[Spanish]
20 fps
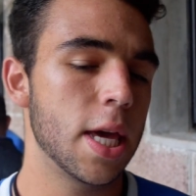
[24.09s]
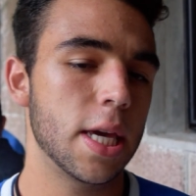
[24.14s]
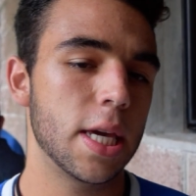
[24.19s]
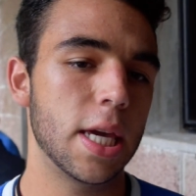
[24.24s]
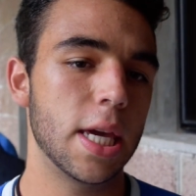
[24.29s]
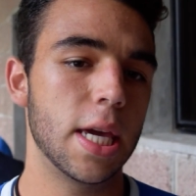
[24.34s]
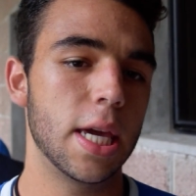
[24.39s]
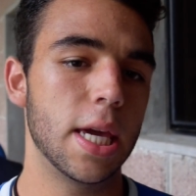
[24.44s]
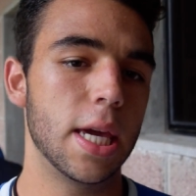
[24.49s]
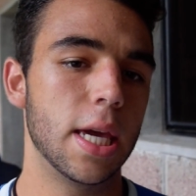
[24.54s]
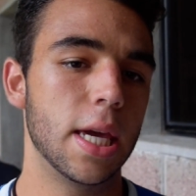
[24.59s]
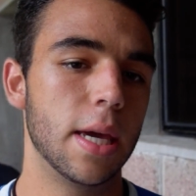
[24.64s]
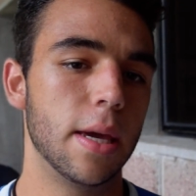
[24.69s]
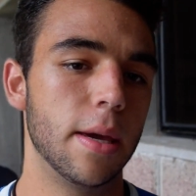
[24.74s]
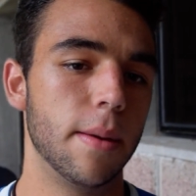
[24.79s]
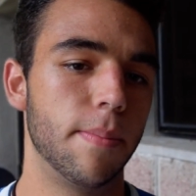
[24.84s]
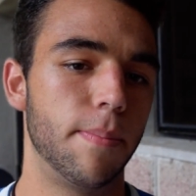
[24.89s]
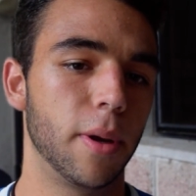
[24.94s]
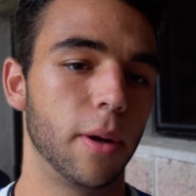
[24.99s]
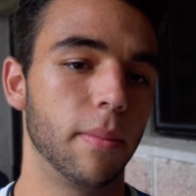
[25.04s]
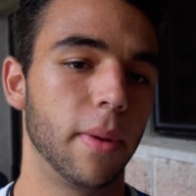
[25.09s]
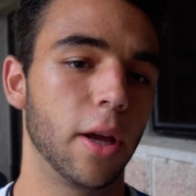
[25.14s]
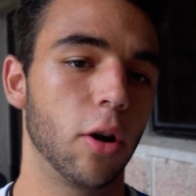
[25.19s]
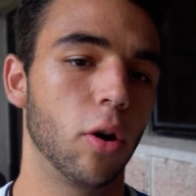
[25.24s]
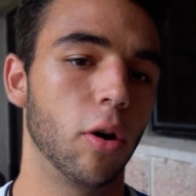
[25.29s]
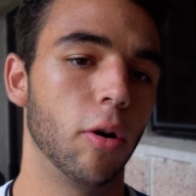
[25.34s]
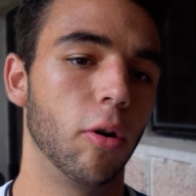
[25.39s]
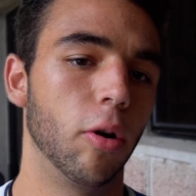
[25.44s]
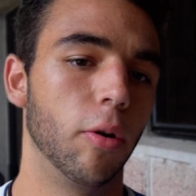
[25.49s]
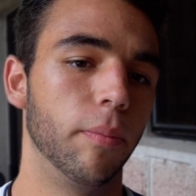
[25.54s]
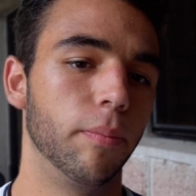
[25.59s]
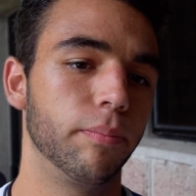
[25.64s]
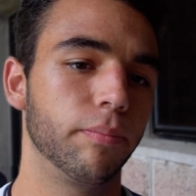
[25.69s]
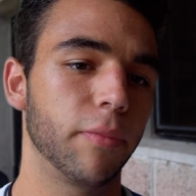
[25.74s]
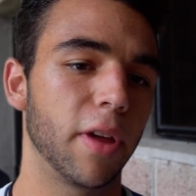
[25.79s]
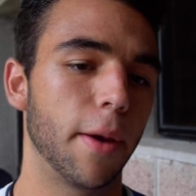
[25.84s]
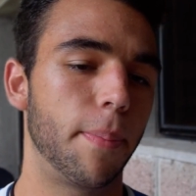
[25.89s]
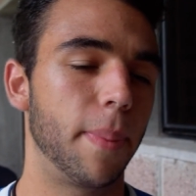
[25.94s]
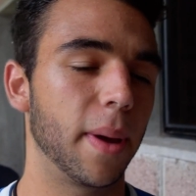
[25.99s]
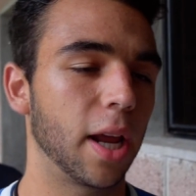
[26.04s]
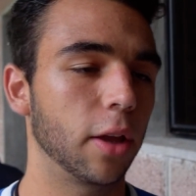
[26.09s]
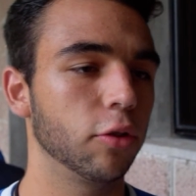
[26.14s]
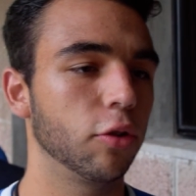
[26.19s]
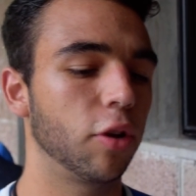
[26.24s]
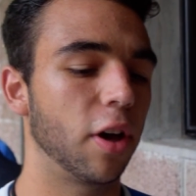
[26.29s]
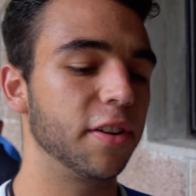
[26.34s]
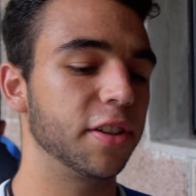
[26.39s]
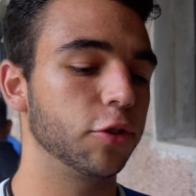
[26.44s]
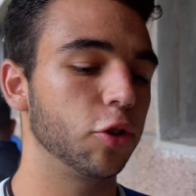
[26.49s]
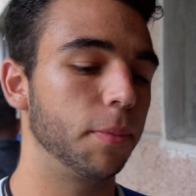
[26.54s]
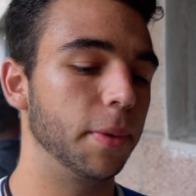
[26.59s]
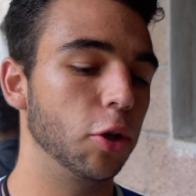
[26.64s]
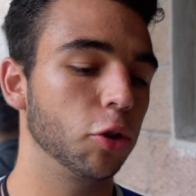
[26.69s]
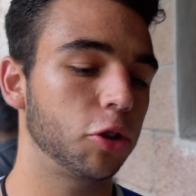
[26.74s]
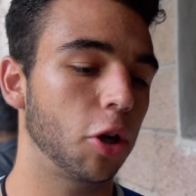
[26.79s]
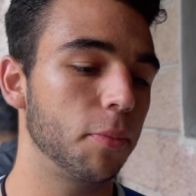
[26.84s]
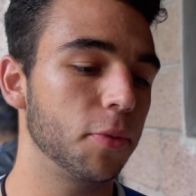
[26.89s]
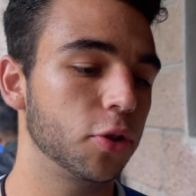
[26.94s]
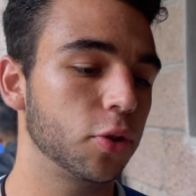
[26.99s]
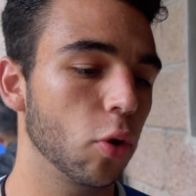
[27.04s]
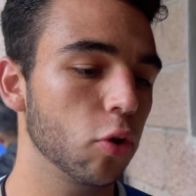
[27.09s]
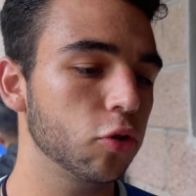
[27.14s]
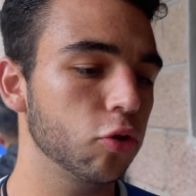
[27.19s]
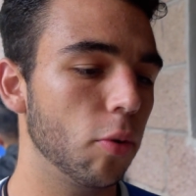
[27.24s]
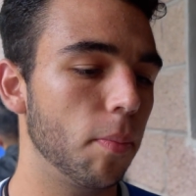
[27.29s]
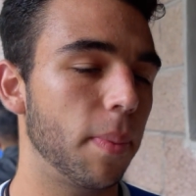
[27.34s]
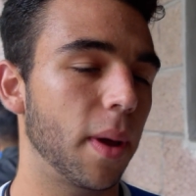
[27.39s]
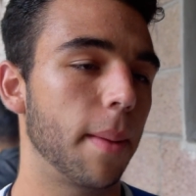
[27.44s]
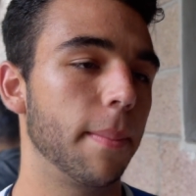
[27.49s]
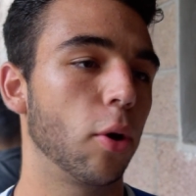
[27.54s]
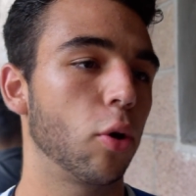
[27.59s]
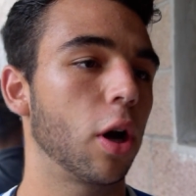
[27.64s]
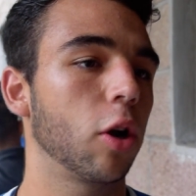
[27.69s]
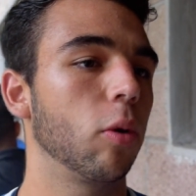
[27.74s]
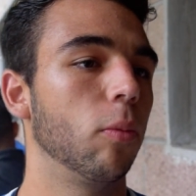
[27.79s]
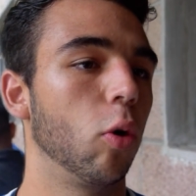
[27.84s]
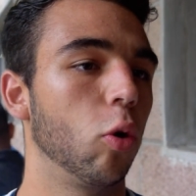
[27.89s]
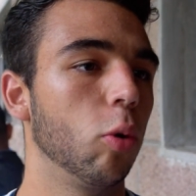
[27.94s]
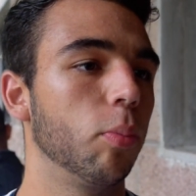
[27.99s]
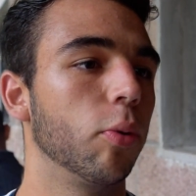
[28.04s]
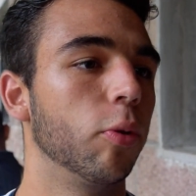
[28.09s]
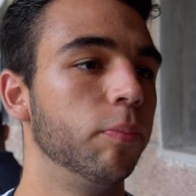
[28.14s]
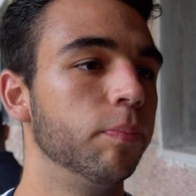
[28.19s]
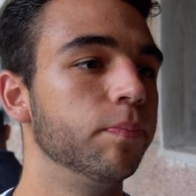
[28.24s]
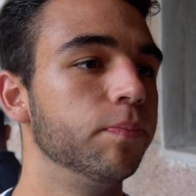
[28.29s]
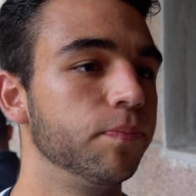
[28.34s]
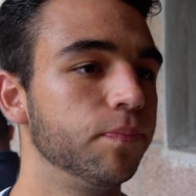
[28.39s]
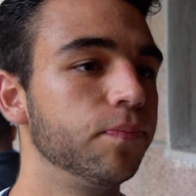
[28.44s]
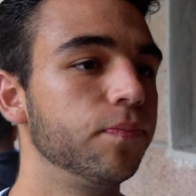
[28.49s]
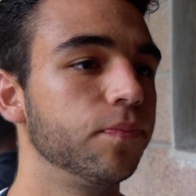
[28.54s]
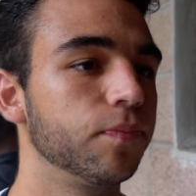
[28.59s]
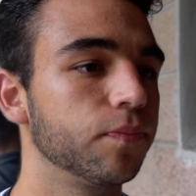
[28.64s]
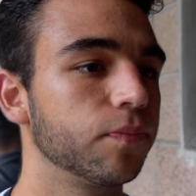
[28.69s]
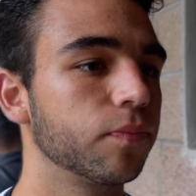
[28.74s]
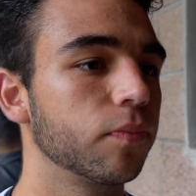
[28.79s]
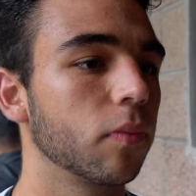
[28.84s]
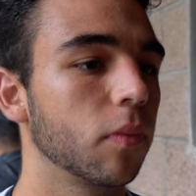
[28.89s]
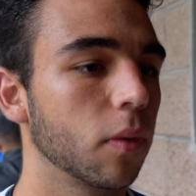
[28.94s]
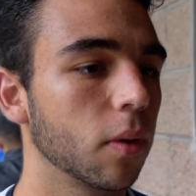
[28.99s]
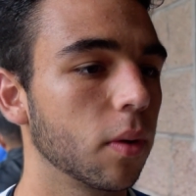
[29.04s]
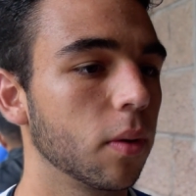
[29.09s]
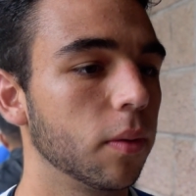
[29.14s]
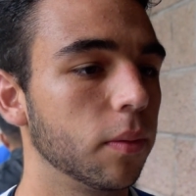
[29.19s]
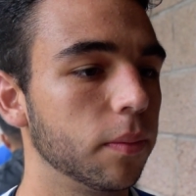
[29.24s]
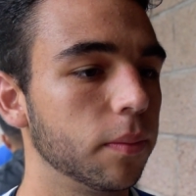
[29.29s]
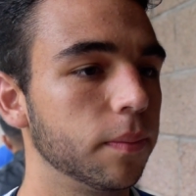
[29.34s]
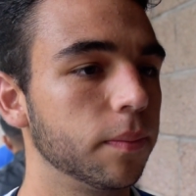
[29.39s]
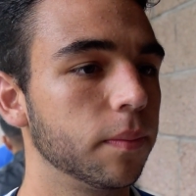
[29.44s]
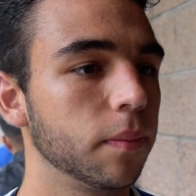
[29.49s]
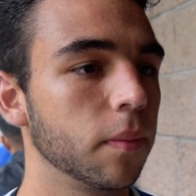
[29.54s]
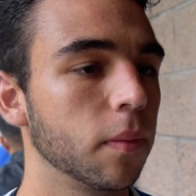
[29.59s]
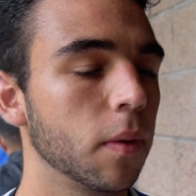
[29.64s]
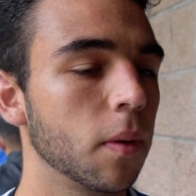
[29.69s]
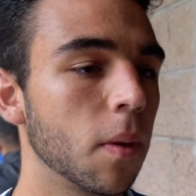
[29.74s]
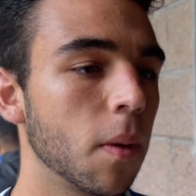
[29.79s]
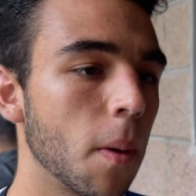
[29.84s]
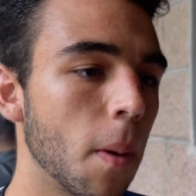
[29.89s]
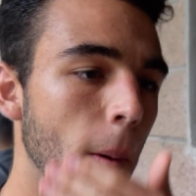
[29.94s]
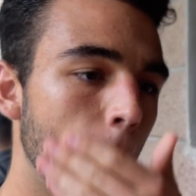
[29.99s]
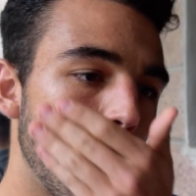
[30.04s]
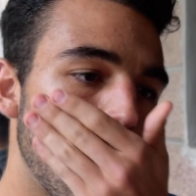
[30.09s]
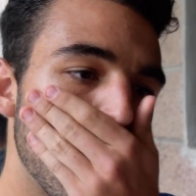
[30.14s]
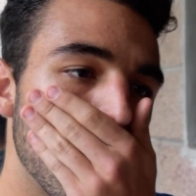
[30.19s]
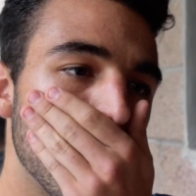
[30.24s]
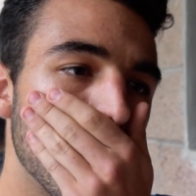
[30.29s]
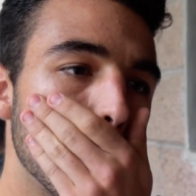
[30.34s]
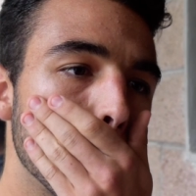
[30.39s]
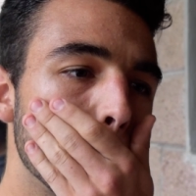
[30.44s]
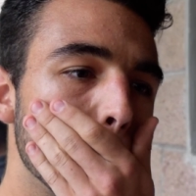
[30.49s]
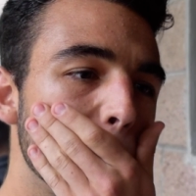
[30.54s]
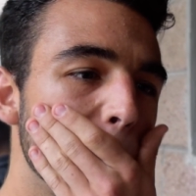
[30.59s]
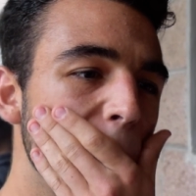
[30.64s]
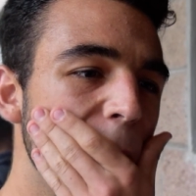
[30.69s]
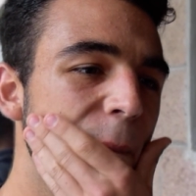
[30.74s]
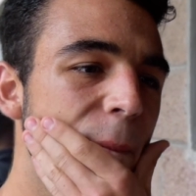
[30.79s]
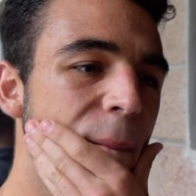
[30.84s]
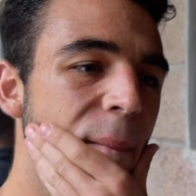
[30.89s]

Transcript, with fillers: y primero esperando a ver si nos viene otro amistoso para mejorar como grupo. ¿Qué les han dicho de los partidos internacionales?